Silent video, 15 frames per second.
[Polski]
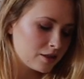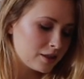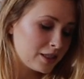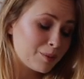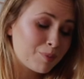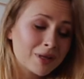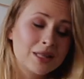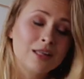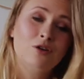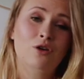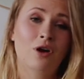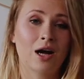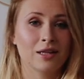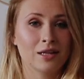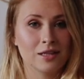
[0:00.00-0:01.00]
nie będę
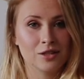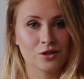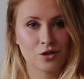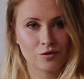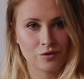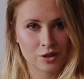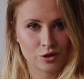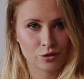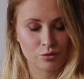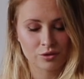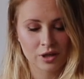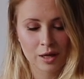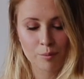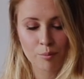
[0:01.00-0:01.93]
go analizować tutaj,